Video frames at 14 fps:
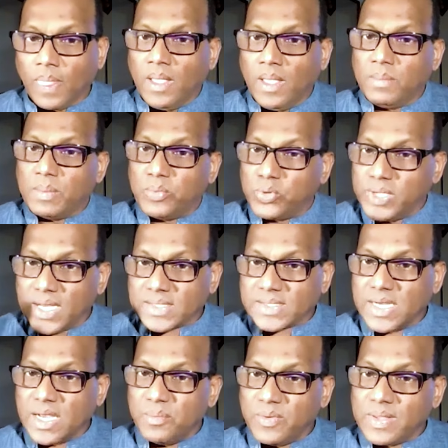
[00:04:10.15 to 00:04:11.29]
இப்போ புதிய
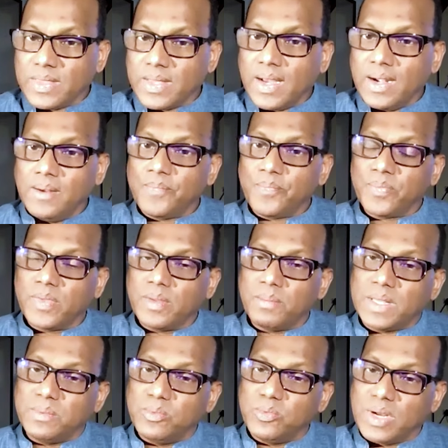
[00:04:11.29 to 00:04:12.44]
அரசியலமைப்பு வந்தால்
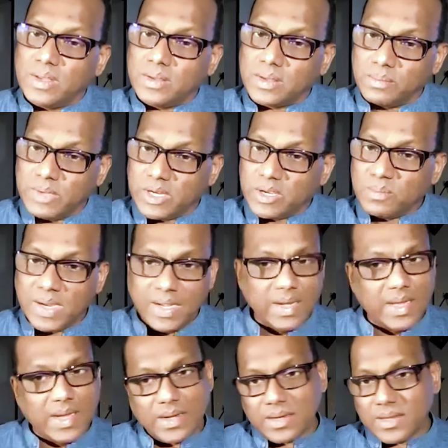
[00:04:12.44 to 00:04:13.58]
பதிமூணாவது திருத்தம் இருக்குமா
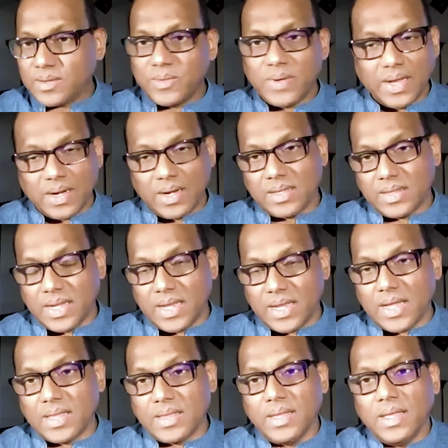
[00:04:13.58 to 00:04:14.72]
இல்லையான்றது கூட எங்களுக்கு
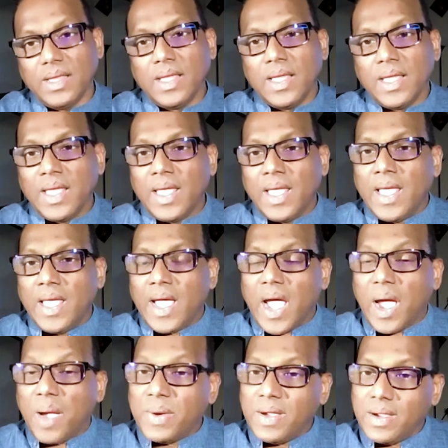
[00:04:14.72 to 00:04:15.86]
தெரியாது
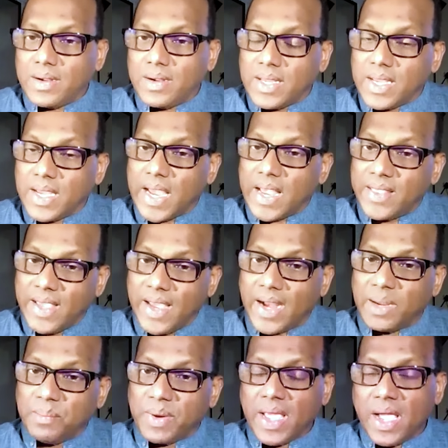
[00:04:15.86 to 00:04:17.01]
அப்ப நீங்க எதை
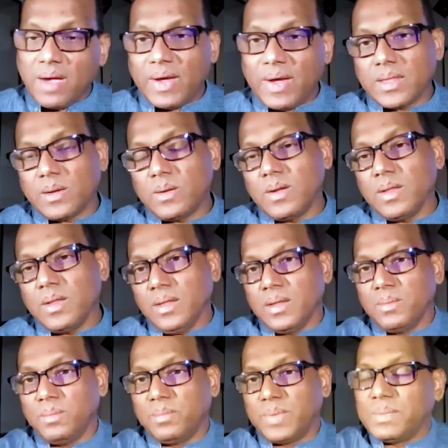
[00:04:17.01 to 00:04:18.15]
அடிப்படையாக வைத்துக்கொண்டு
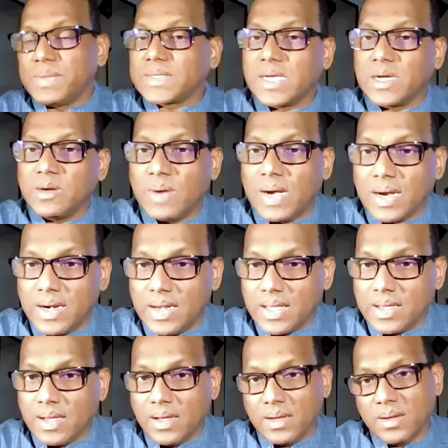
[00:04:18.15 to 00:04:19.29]
பிரேம்தாசாவுக்கு வாக்களிக்க